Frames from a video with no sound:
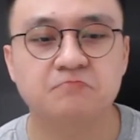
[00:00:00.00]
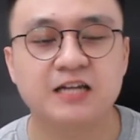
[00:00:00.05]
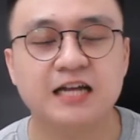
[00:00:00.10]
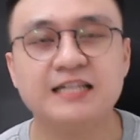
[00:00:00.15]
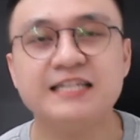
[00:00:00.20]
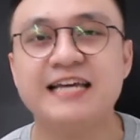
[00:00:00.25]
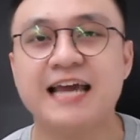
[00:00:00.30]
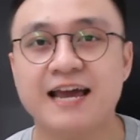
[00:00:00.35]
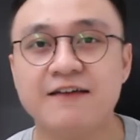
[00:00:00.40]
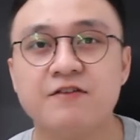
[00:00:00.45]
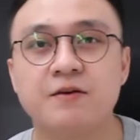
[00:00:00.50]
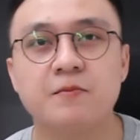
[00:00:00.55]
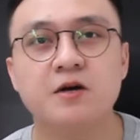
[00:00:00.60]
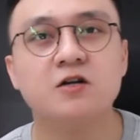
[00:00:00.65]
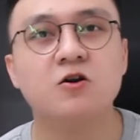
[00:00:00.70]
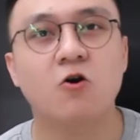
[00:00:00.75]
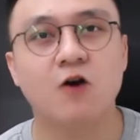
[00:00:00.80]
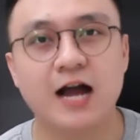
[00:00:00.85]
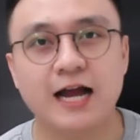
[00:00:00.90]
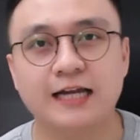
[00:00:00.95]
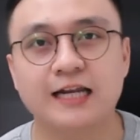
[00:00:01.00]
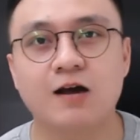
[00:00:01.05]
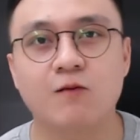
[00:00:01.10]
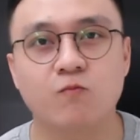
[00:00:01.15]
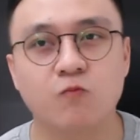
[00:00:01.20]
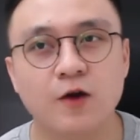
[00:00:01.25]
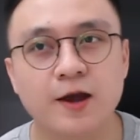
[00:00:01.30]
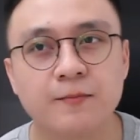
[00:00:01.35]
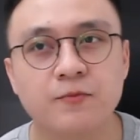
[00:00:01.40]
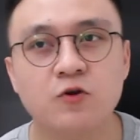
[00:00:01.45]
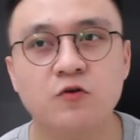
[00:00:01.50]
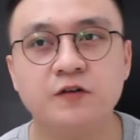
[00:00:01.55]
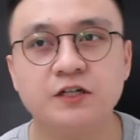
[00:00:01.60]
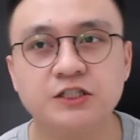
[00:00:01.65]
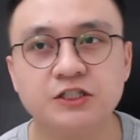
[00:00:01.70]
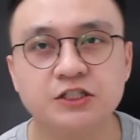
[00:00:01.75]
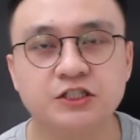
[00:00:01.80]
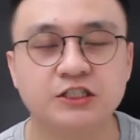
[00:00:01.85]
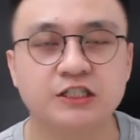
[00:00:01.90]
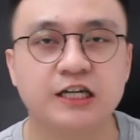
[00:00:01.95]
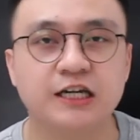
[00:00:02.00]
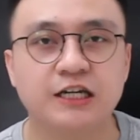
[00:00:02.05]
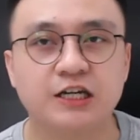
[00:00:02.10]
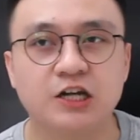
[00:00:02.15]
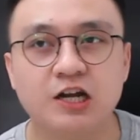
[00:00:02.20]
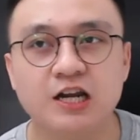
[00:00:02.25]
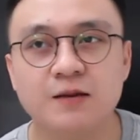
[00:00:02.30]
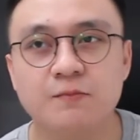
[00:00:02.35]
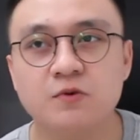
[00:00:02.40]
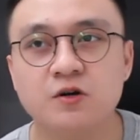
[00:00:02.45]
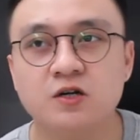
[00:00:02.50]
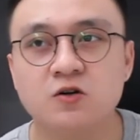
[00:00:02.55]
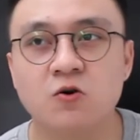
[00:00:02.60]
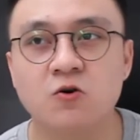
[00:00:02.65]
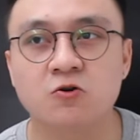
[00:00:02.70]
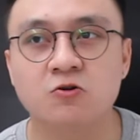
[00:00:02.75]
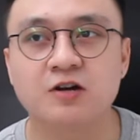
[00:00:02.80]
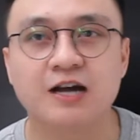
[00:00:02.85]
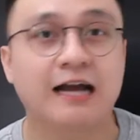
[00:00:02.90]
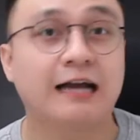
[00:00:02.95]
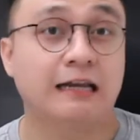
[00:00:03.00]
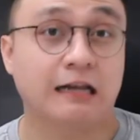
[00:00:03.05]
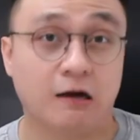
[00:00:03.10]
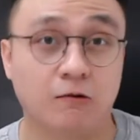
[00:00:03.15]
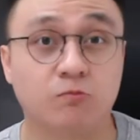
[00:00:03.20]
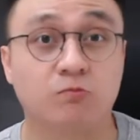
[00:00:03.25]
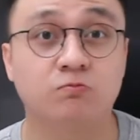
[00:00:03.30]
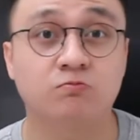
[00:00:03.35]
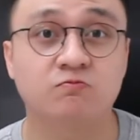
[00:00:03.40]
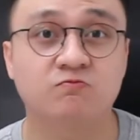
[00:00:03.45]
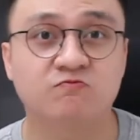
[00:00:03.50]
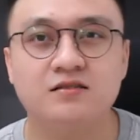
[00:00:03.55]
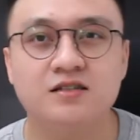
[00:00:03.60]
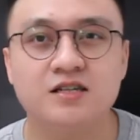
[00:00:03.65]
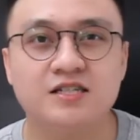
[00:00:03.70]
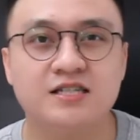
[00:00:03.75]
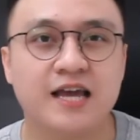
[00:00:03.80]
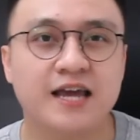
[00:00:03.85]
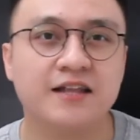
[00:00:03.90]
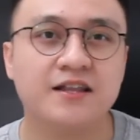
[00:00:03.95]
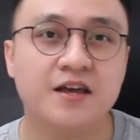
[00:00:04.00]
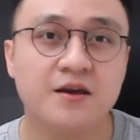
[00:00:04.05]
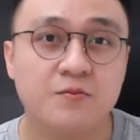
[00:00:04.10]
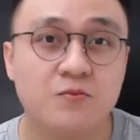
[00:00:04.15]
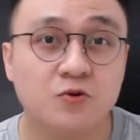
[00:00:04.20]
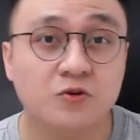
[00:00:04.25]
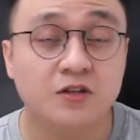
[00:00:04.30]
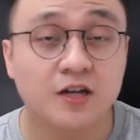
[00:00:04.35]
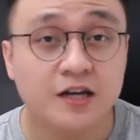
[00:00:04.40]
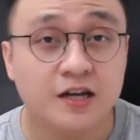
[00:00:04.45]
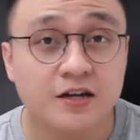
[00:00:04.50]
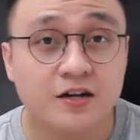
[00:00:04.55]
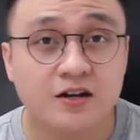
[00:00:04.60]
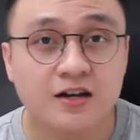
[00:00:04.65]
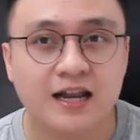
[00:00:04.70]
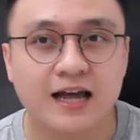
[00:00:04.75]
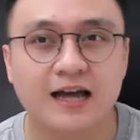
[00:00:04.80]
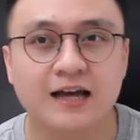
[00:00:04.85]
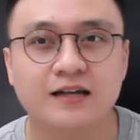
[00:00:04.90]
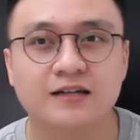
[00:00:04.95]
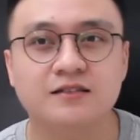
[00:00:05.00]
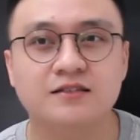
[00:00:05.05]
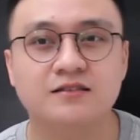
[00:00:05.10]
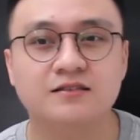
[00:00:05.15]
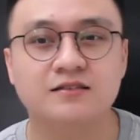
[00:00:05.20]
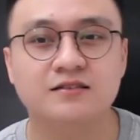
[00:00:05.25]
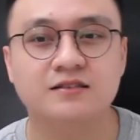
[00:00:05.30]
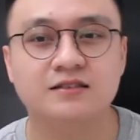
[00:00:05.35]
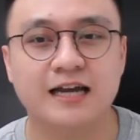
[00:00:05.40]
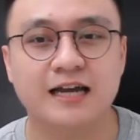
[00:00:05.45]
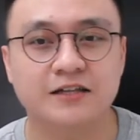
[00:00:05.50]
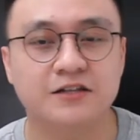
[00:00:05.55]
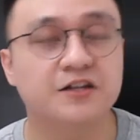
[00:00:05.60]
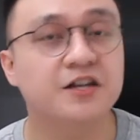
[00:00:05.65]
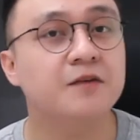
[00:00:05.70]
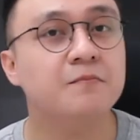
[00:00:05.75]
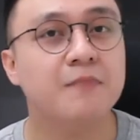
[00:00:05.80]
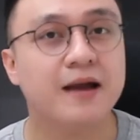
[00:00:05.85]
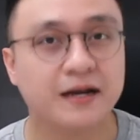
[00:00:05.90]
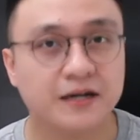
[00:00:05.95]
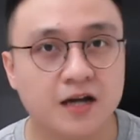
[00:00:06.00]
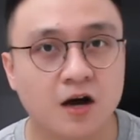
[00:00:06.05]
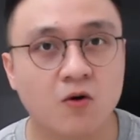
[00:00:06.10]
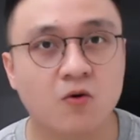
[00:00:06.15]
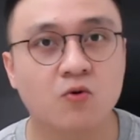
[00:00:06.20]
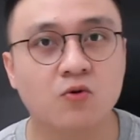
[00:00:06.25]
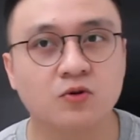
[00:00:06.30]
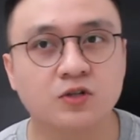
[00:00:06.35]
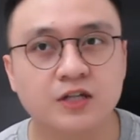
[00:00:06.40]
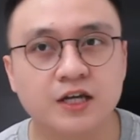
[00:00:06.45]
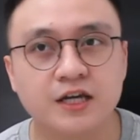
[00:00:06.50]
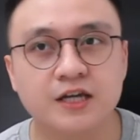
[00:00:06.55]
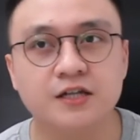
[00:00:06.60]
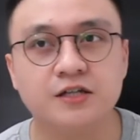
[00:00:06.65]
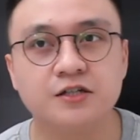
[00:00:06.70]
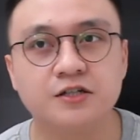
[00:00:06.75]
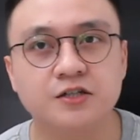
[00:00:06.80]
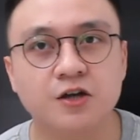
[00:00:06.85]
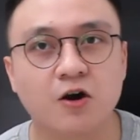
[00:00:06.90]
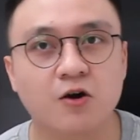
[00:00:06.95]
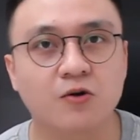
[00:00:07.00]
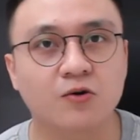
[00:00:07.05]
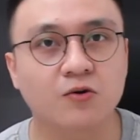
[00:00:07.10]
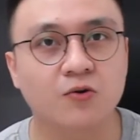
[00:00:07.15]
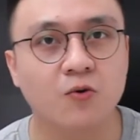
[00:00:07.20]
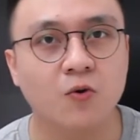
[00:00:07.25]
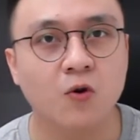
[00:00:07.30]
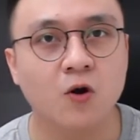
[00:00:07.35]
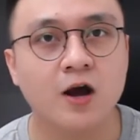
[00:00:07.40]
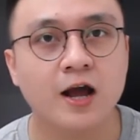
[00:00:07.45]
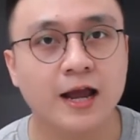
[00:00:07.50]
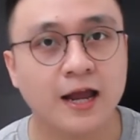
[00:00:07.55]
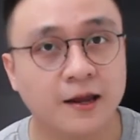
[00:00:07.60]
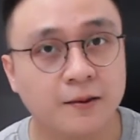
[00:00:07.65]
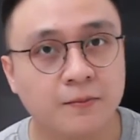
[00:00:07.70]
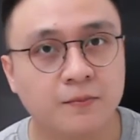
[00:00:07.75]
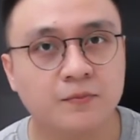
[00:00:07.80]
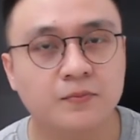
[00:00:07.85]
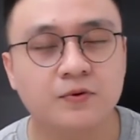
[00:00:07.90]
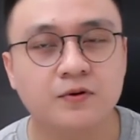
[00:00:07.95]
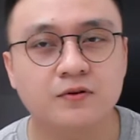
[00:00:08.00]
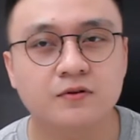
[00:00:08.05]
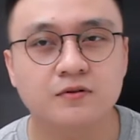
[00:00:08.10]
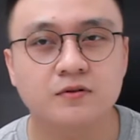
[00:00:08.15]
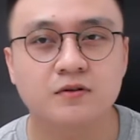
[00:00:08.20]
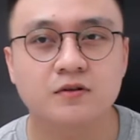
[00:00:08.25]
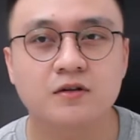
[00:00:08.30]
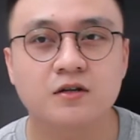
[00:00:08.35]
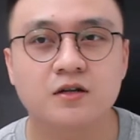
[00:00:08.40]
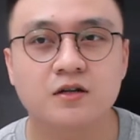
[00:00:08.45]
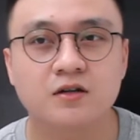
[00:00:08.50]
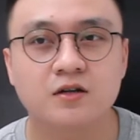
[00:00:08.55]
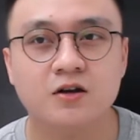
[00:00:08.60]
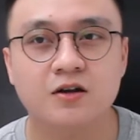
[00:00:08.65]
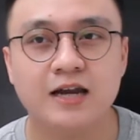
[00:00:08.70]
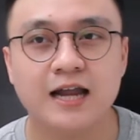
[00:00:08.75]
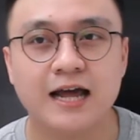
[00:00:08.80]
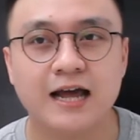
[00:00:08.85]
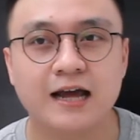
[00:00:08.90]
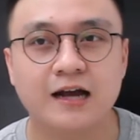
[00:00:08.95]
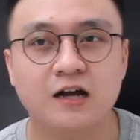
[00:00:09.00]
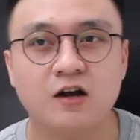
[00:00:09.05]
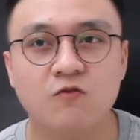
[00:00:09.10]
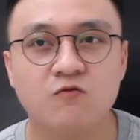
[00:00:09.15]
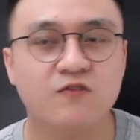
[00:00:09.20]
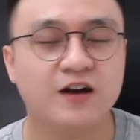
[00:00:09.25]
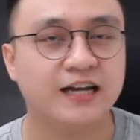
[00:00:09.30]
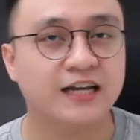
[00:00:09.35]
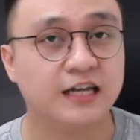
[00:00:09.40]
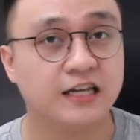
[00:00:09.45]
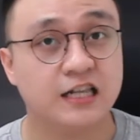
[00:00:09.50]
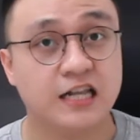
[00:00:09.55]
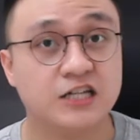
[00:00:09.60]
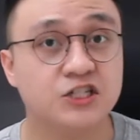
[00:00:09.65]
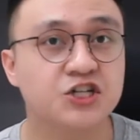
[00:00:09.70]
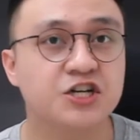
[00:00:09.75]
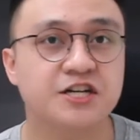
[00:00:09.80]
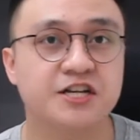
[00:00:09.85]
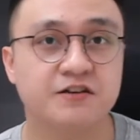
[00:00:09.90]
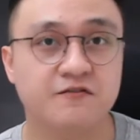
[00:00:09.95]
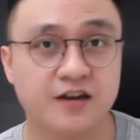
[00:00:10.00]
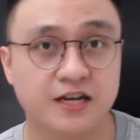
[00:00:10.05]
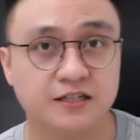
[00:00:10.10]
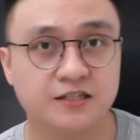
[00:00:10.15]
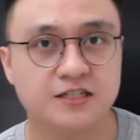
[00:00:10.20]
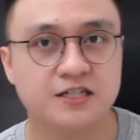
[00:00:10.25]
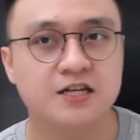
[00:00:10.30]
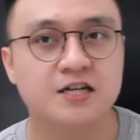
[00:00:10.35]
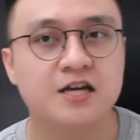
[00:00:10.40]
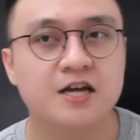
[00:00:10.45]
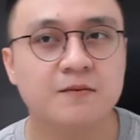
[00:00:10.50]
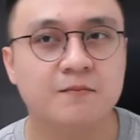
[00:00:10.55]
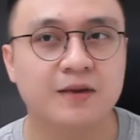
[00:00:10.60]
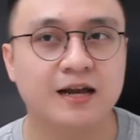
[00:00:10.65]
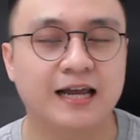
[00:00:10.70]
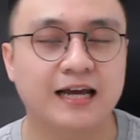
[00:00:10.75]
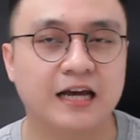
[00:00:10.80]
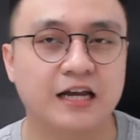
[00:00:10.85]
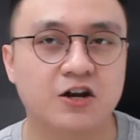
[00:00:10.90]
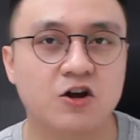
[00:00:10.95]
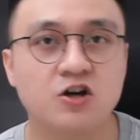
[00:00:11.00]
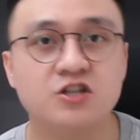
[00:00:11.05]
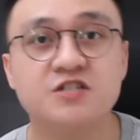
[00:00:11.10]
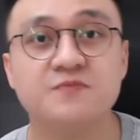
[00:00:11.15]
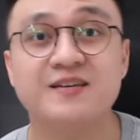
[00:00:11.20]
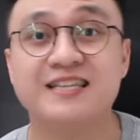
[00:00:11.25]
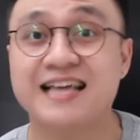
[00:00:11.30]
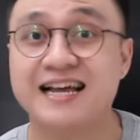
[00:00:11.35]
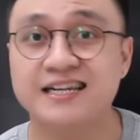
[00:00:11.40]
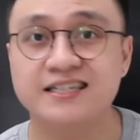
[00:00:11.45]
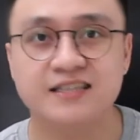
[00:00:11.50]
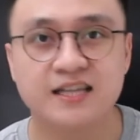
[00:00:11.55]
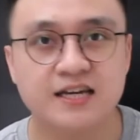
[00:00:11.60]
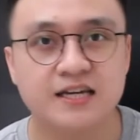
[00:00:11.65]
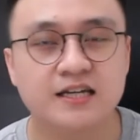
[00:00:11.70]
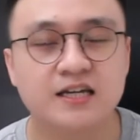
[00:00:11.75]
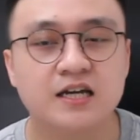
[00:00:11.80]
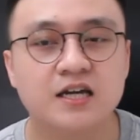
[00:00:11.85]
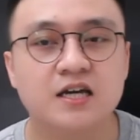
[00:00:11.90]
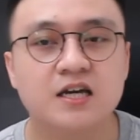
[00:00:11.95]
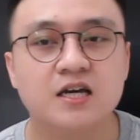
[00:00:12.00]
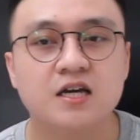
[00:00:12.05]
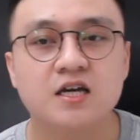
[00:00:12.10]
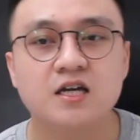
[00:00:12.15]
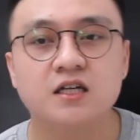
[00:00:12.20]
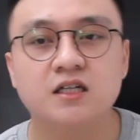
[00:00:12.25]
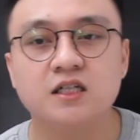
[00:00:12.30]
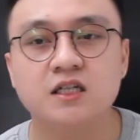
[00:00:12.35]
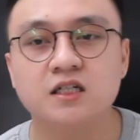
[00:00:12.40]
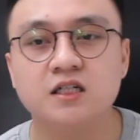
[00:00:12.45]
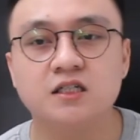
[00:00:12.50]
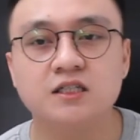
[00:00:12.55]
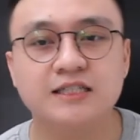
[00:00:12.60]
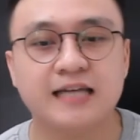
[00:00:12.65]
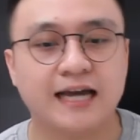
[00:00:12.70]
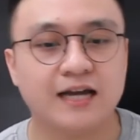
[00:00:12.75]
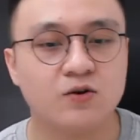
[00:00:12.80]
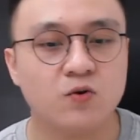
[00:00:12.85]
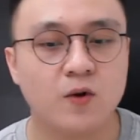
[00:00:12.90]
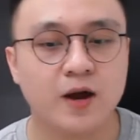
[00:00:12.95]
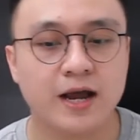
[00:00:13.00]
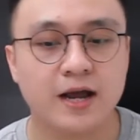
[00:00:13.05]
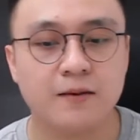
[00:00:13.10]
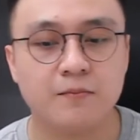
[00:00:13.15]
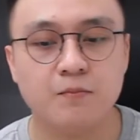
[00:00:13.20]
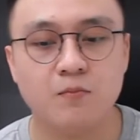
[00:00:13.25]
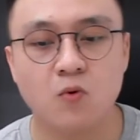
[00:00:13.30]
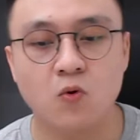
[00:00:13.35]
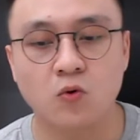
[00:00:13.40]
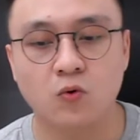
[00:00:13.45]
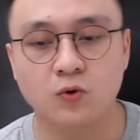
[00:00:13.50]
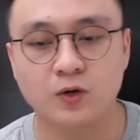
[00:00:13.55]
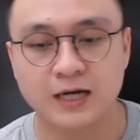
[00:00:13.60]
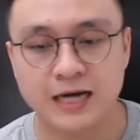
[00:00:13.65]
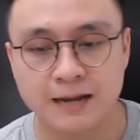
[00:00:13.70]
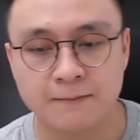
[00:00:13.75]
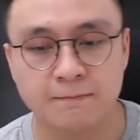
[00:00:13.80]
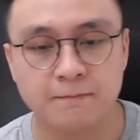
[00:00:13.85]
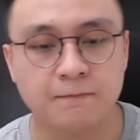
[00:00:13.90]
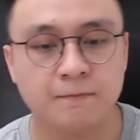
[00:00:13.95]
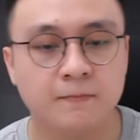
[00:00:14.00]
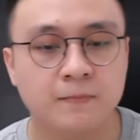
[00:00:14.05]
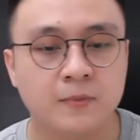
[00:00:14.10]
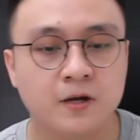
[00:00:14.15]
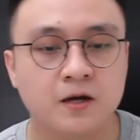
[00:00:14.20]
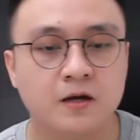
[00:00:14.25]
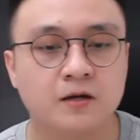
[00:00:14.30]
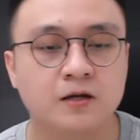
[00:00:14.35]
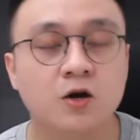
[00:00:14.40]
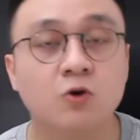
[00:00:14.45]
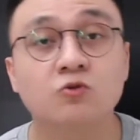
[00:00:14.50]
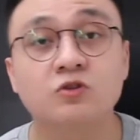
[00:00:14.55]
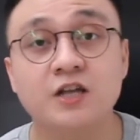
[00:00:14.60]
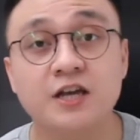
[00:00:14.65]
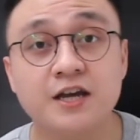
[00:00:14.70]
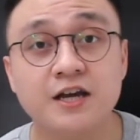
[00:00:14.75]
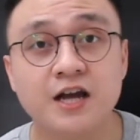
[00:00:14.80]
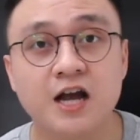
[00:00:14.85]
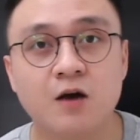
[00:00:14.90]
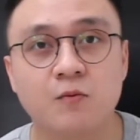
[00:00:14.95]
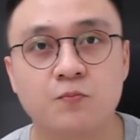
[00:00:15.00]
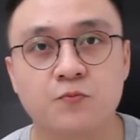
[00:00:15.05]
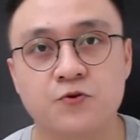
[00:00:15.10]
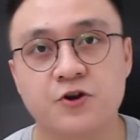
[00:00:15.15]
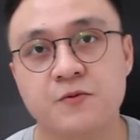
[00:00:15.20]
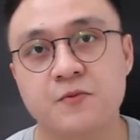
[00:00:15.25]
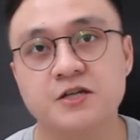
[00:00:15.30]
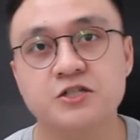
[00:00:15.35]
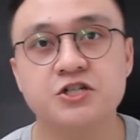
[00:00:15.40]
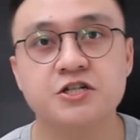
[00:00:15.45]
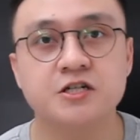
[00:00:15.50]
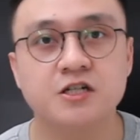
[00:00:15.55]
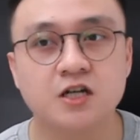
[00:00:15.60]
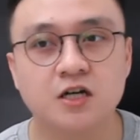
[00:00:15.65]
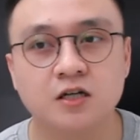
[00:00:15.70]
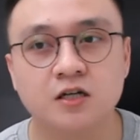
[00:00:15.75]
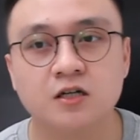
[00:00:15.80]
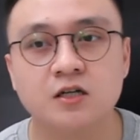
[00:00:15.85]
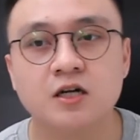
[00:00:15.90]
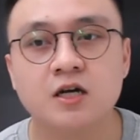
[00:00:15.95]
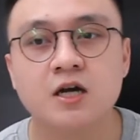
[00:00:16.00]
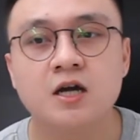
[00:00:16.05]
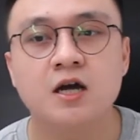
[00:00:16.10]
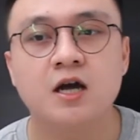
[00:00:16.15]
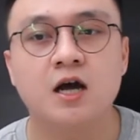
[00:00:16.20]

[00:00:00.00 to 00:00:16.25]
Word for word: đánh giá về mức độ hài lòng của em đối với trường thì đó là mức độ hài lòng chia sẻ thêm một tí đó là tại thời điểm ban đầu thì lựa chọn của em đó là không phải ngành leisure and event mà là ngành hospitality nhưng trải qua một năm đầu tiên học pre-bachelor uh,